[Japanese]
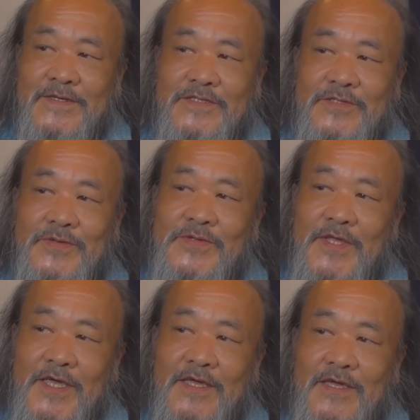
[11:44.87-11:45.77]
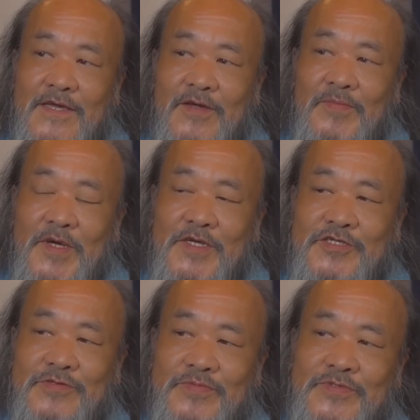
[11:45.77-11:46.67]
そこでまあ
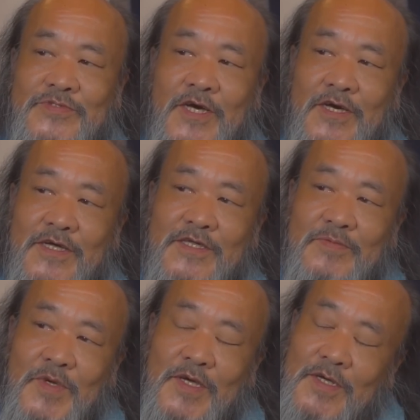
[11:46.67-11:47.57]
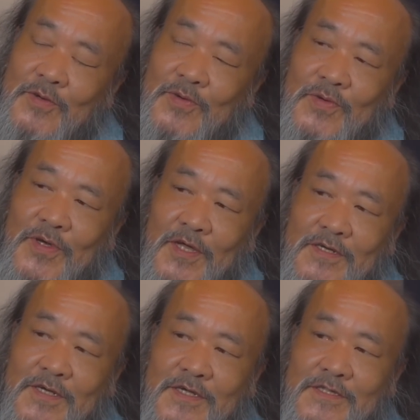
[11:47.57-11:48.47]
自分が今こう考
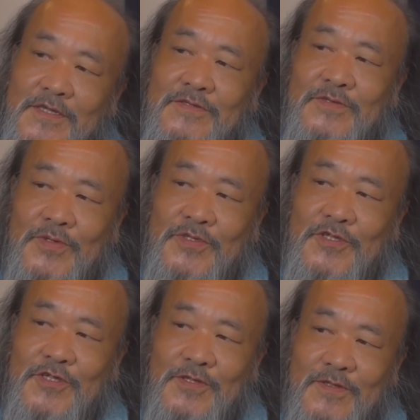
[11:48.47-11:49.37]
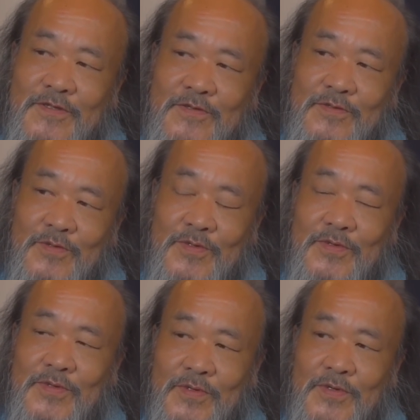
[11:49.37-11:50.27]
えてるよってっていうとこ
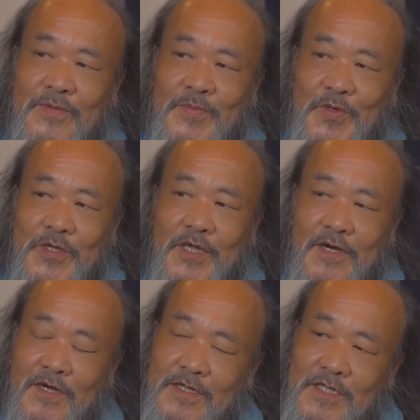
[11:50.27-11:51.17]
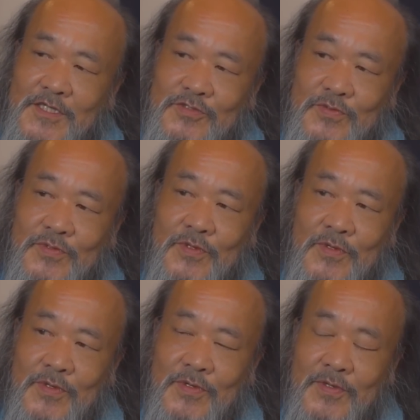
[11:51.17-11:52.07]
ろをもう一回ちょっ
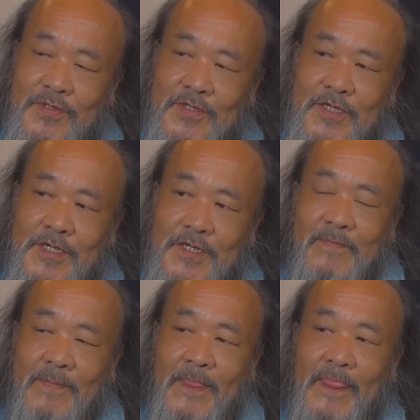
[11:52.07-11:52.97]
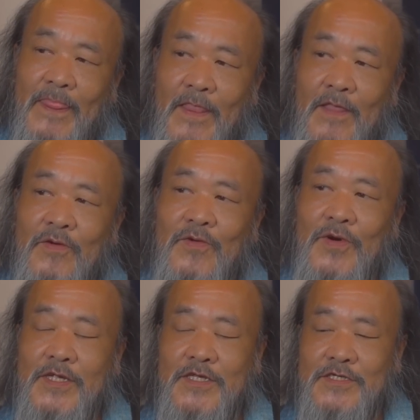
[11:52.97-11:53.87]
と、うん、お
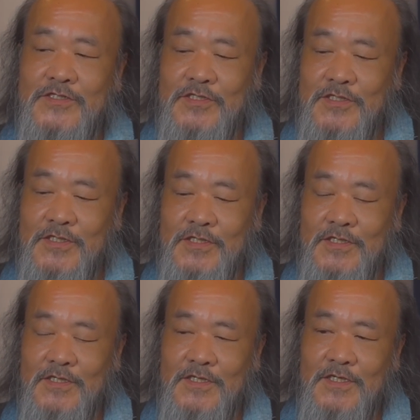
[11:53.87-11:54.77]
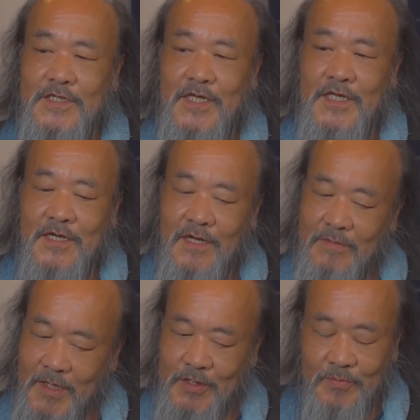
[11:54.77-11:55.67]
話一回
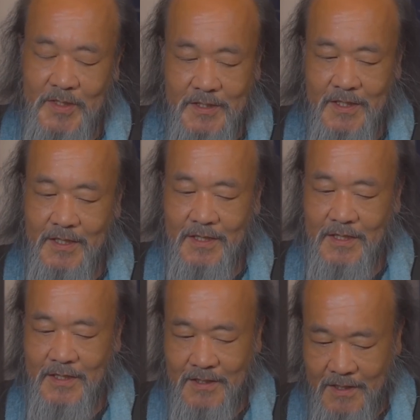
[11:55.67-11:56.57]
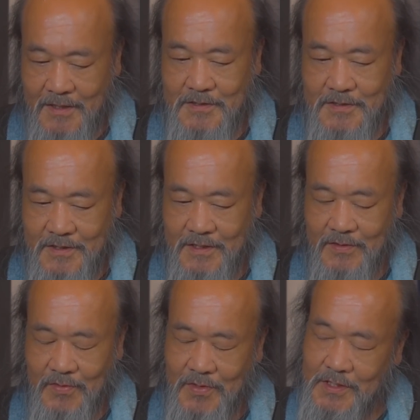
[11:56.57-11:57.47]
まとめてね
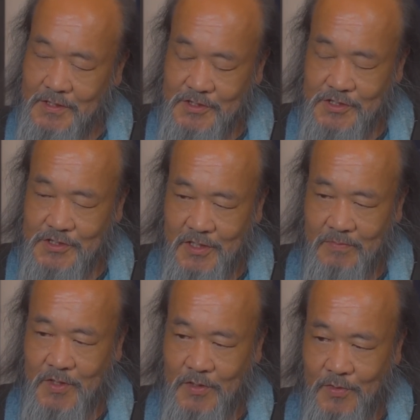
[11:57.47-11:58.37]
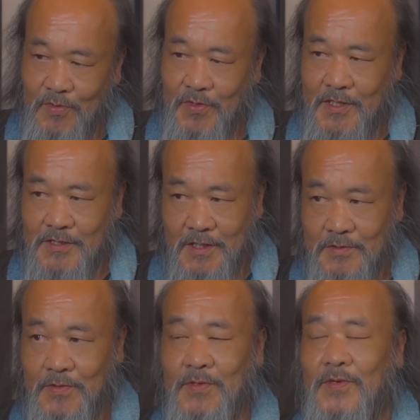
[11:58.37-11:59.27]
お話ししてみようかな
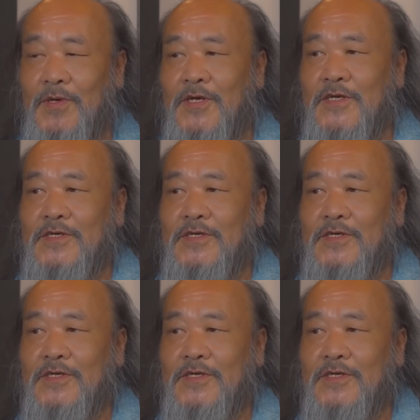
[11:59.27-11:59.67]
と